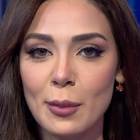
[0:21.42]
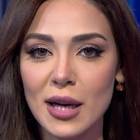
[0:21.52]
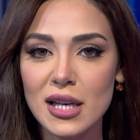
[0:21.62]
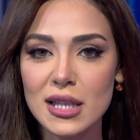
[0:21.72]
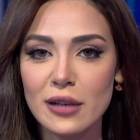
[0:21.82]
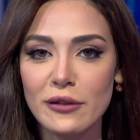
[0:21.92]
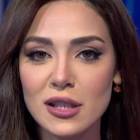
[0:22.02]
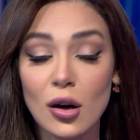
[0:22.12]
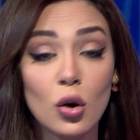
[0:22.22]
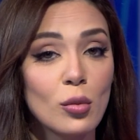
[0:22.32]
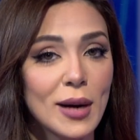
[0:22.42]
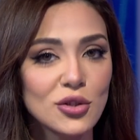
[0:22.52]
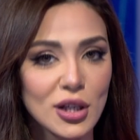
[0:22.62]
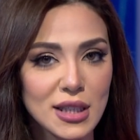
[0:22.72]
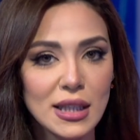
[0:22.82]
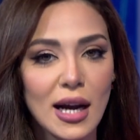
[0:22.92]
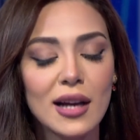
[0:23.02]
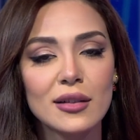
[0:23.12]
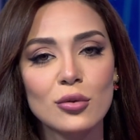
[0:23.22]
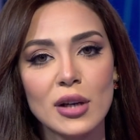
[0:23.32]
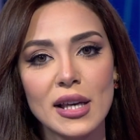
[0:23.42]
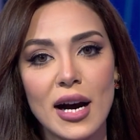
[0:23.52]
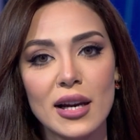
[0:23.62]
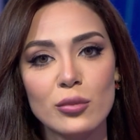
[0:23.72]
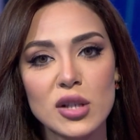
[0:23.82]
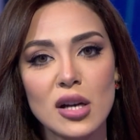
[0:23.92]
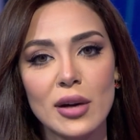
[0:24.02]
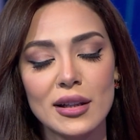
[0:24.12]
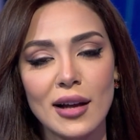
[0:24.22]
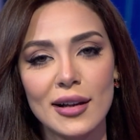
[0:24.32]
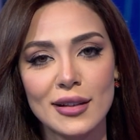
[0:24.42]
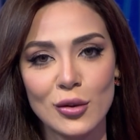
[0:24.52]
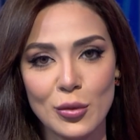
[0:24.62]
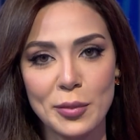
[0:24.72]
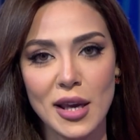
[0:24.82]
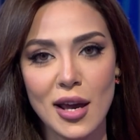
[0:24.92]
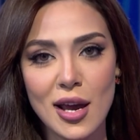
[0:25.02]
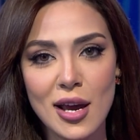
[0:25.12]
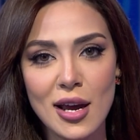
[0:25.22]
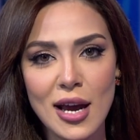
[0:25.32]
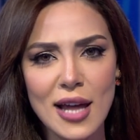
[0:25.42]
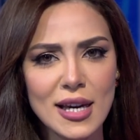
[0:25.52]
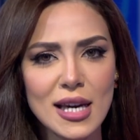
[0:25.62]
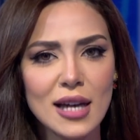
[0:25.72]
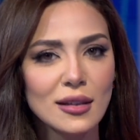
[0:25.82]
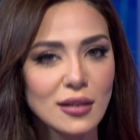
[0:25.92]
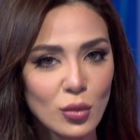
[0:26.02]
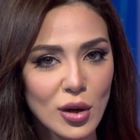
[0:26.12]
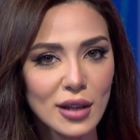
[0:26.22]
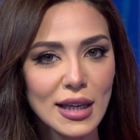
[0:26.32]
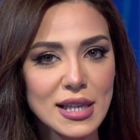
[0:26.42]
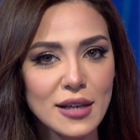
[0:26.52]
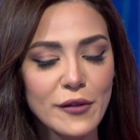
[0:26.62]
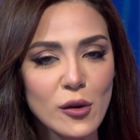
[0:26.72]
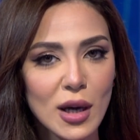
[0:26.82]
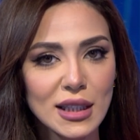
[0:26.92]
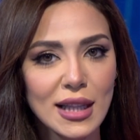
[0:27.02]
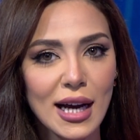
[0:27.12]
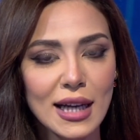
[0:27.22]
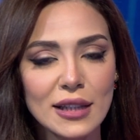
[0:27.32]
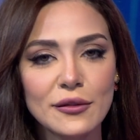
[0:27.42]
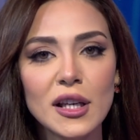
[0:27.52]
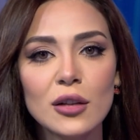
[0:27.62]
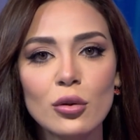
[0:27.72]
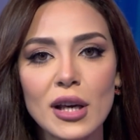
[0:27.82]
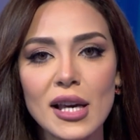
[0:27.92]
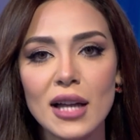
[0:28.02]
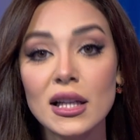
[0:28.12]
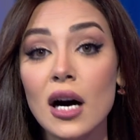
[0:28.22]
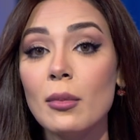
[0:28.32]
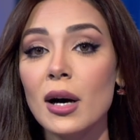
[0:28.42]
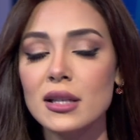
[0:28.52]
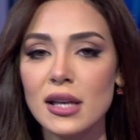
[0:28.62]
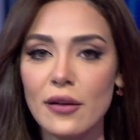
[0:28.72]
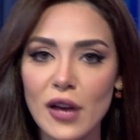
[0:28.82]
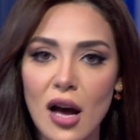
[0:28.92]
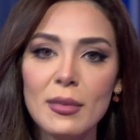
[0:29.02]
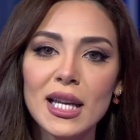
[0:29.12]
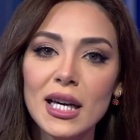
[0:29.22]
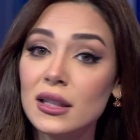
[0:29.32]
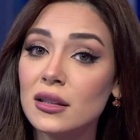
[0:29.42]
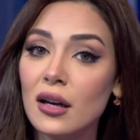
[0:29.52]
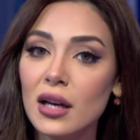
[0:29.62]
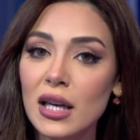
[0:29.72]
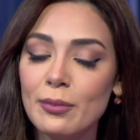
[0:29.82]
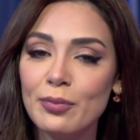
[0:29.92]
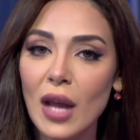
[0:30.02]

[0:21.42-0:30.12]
باريس لفرض عقوبات جديده على تركيا على مستوى الاتحاد الاوروبي. هذه التطورات تاتي في وقت اكدت فيه تركيا انها ماضيه في عمليات التنقيب.